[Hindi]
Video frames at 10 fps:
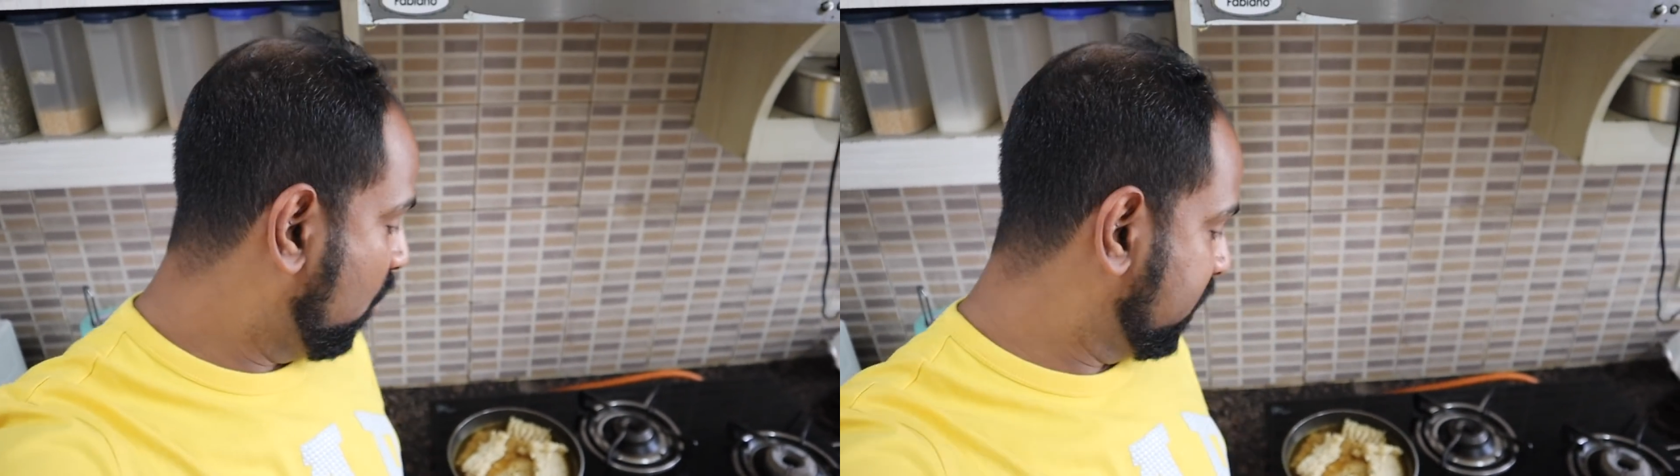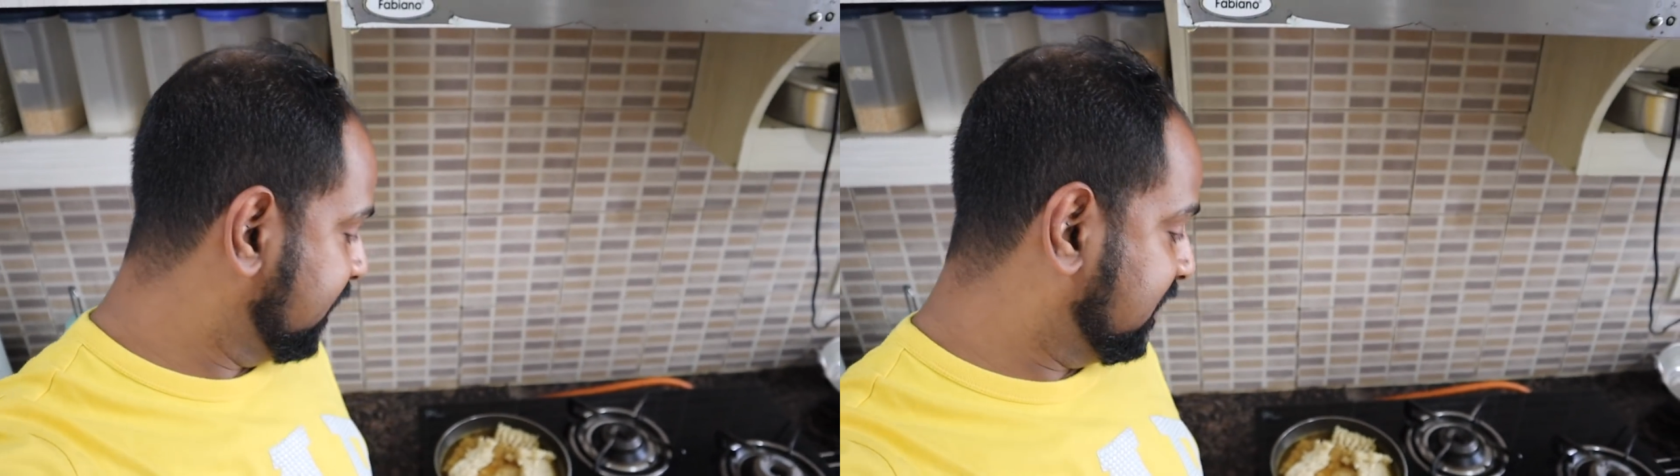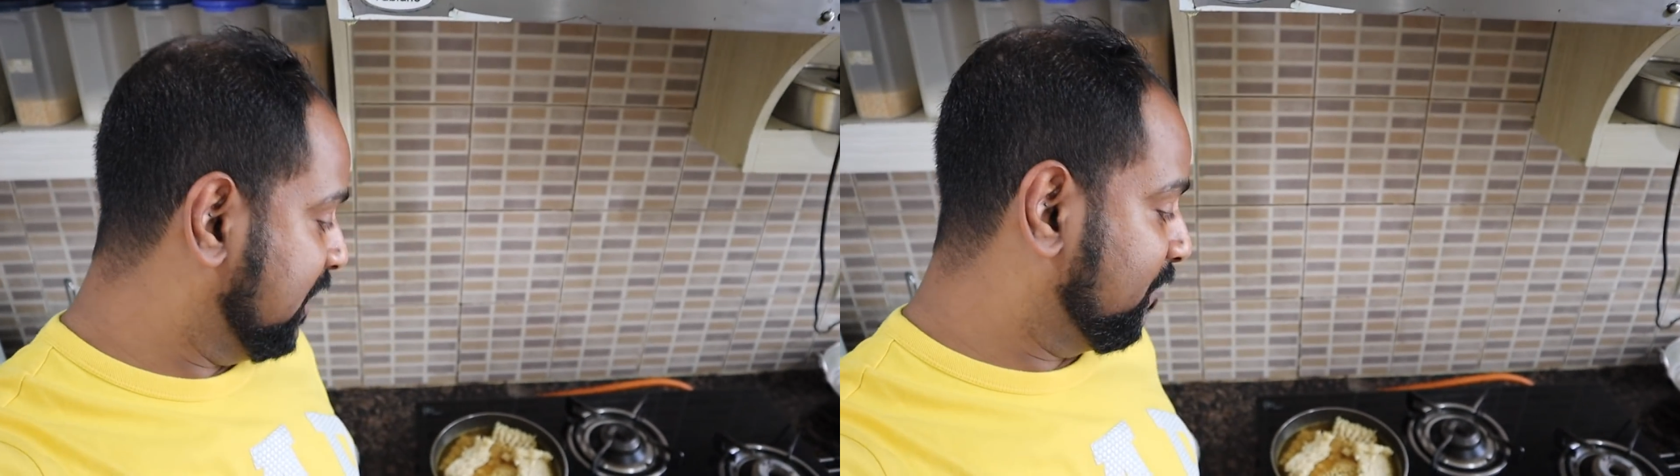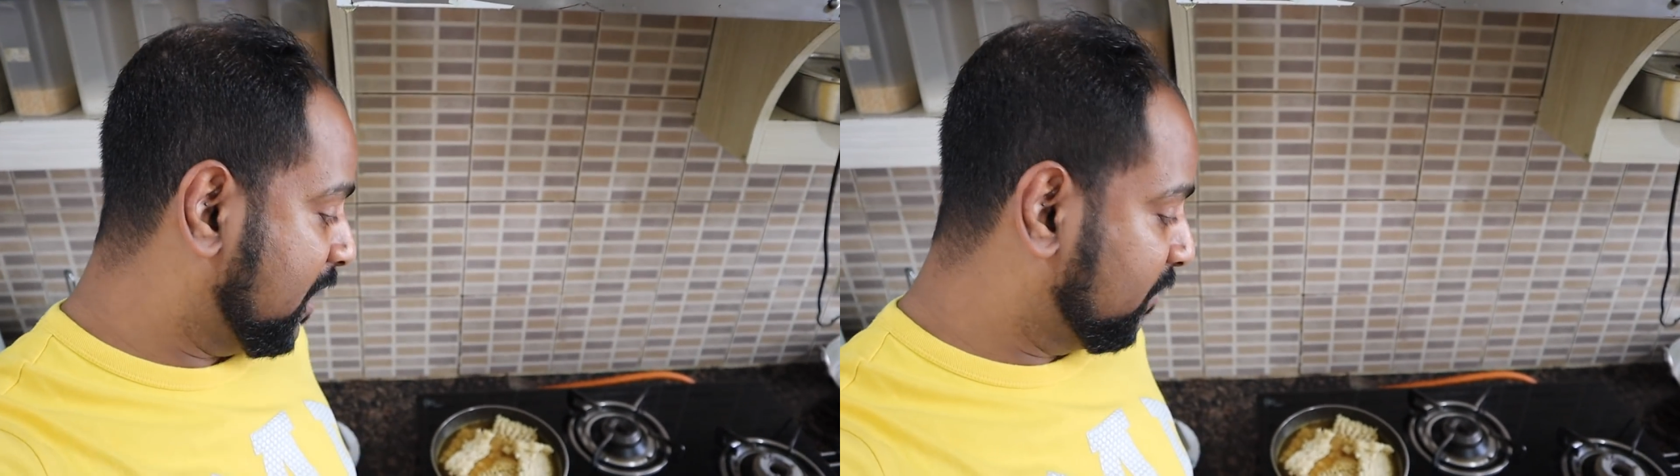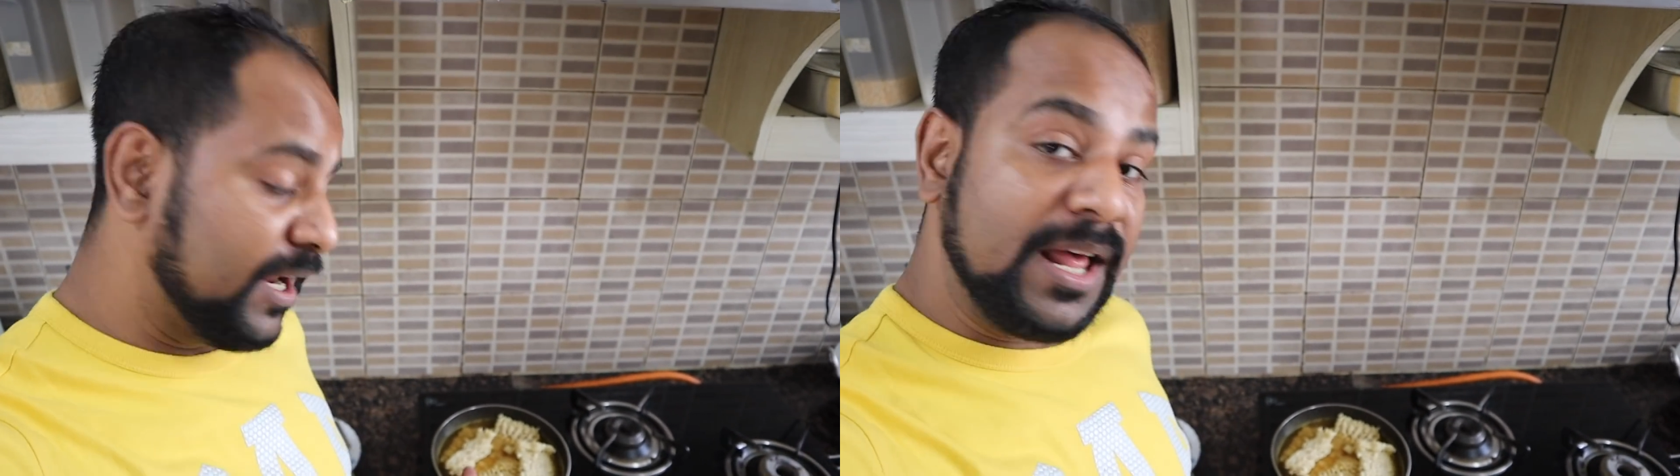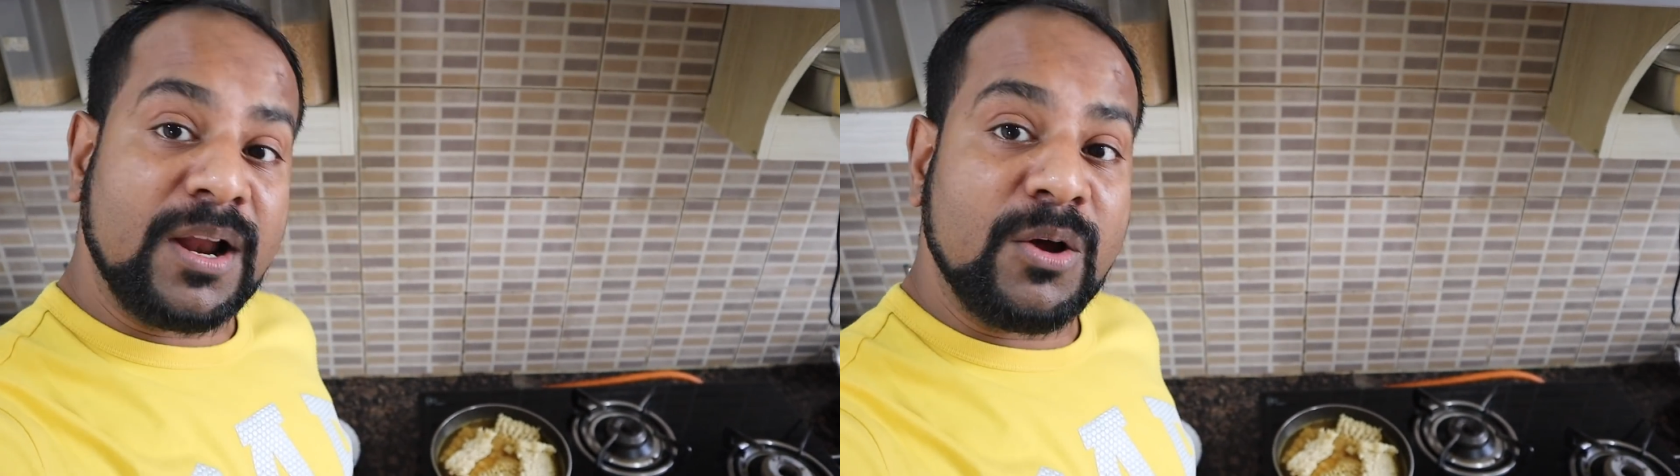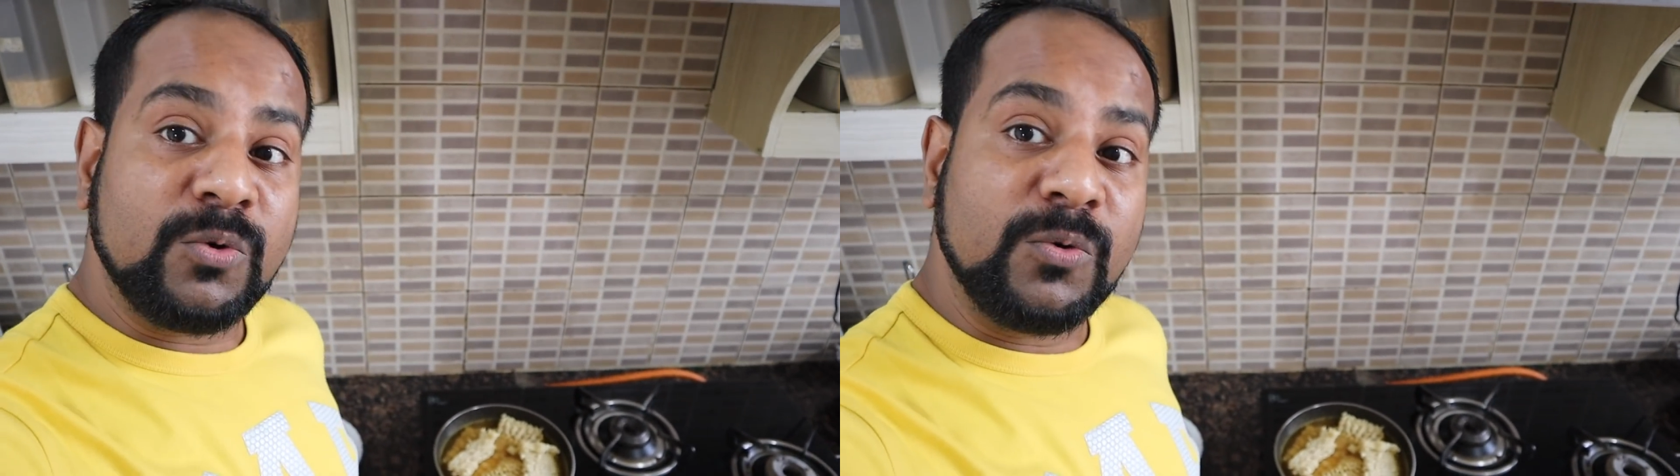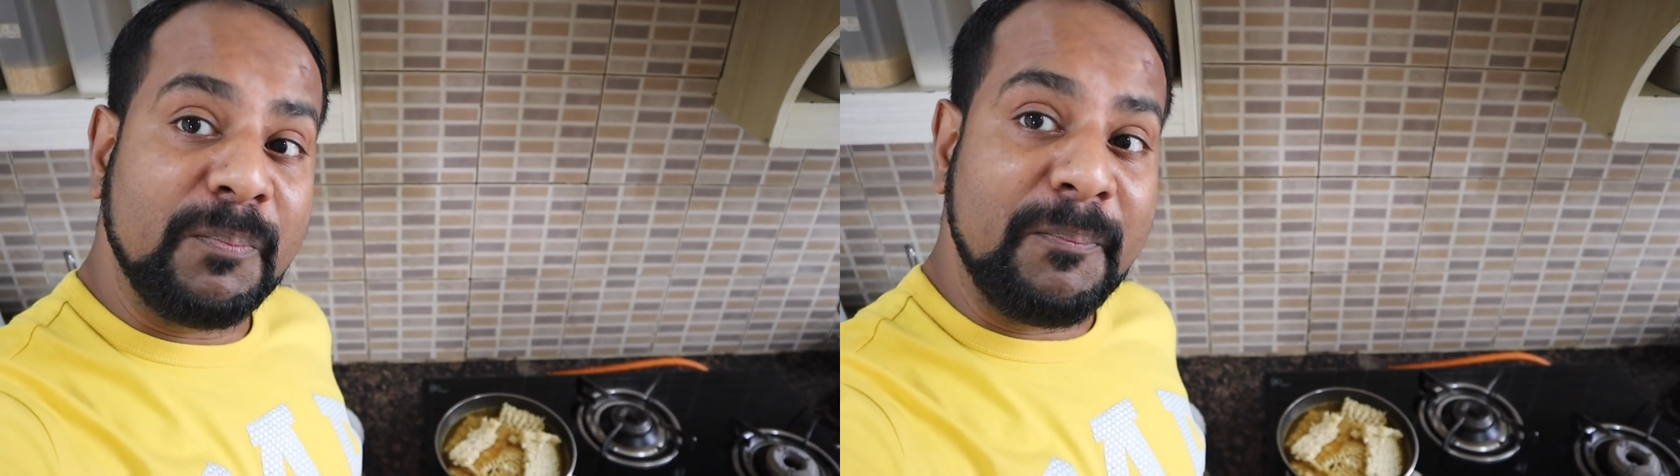और इसलिए मैं बना रहा
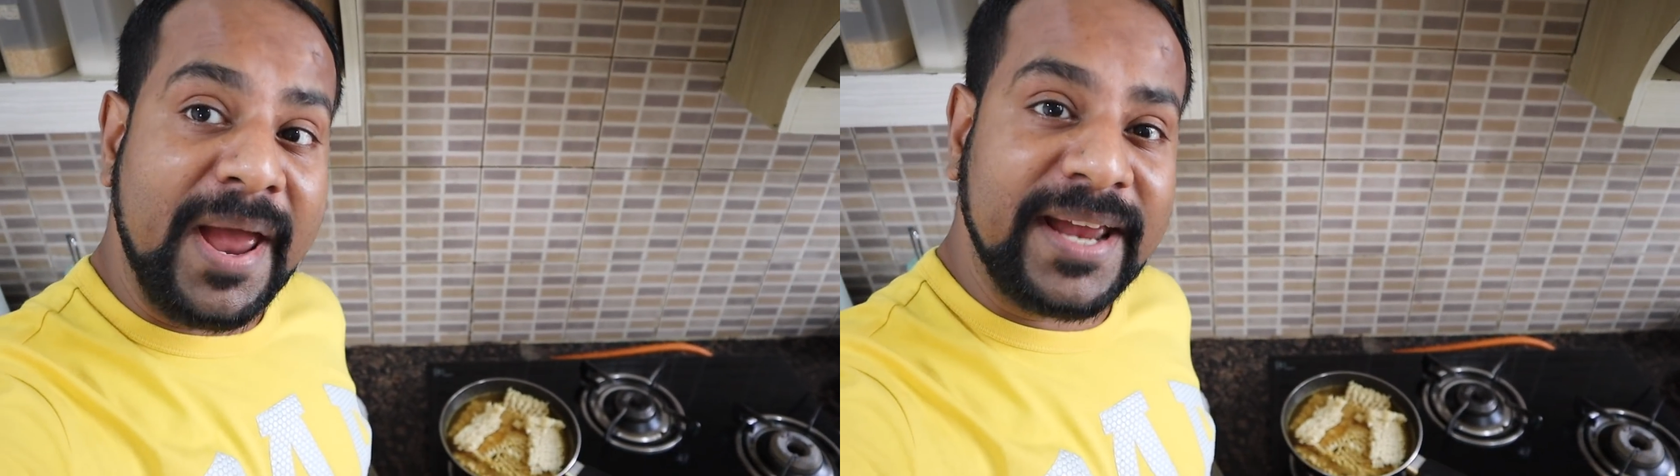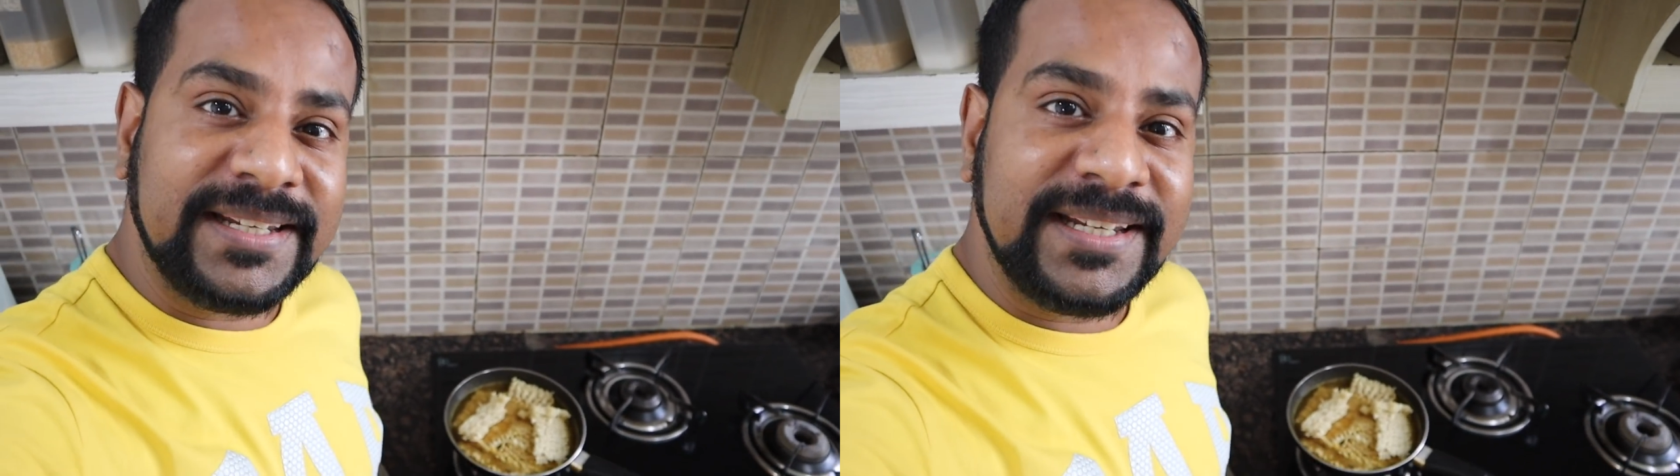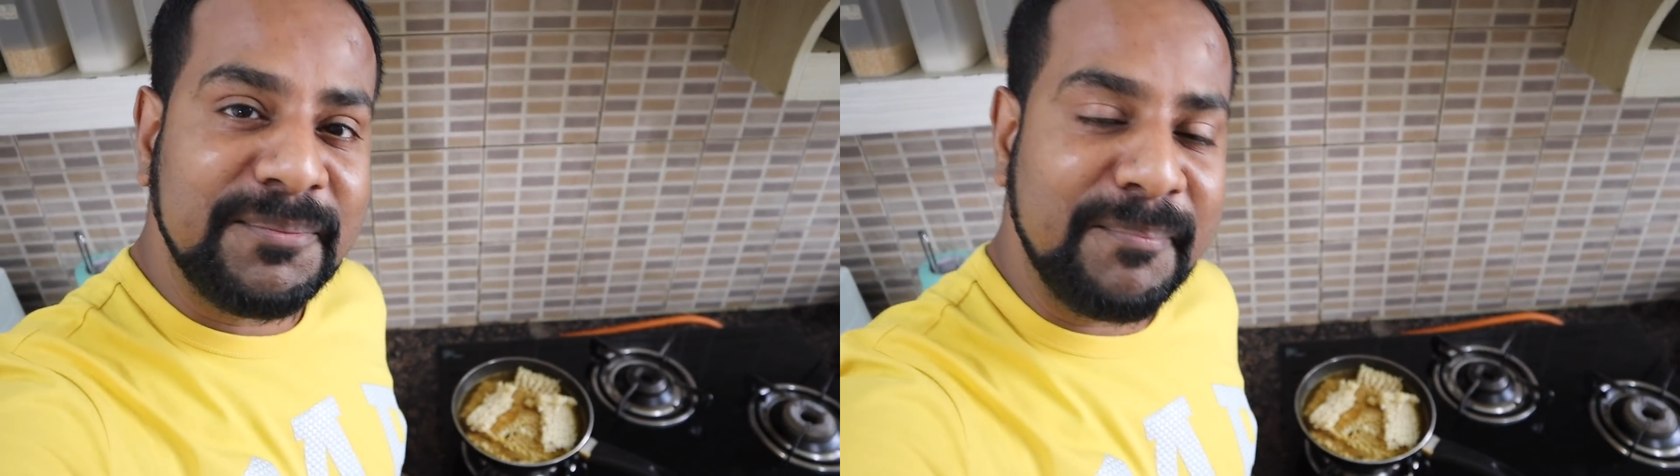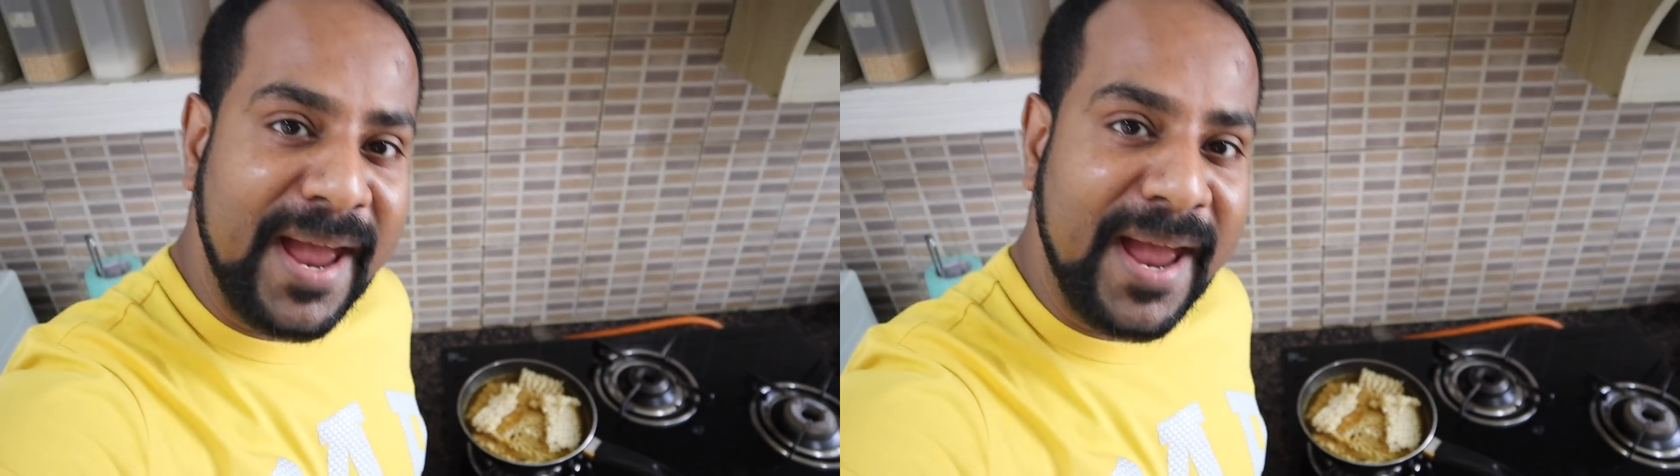हूँ मैगी